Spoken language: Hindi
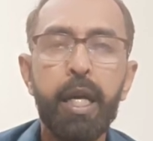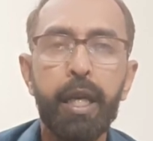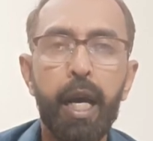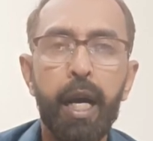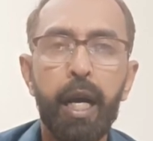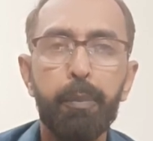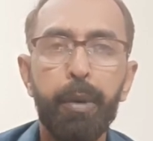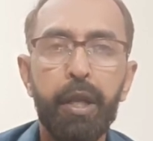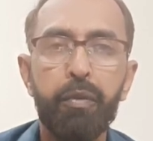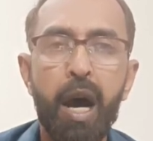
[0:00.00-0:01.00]
कि अगर
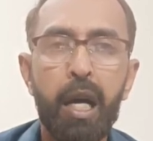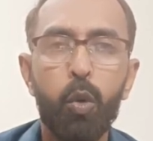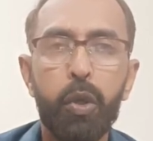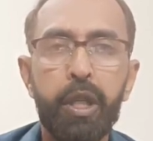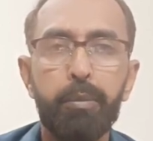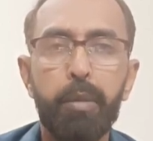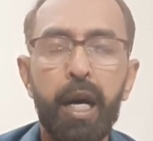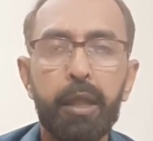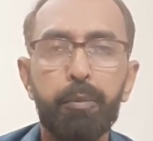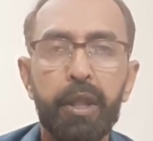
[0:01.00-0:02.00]
परिवार को ये
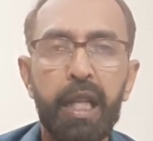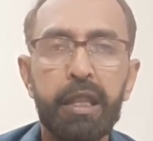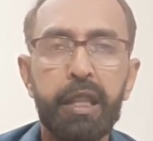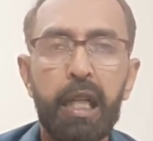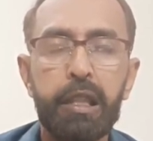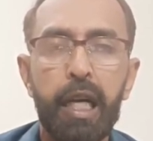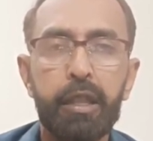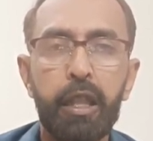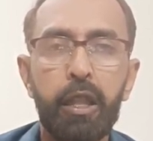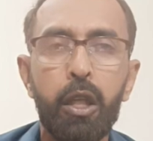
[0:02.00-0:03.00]
बात पता चल
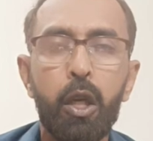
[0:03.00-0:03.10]
जाती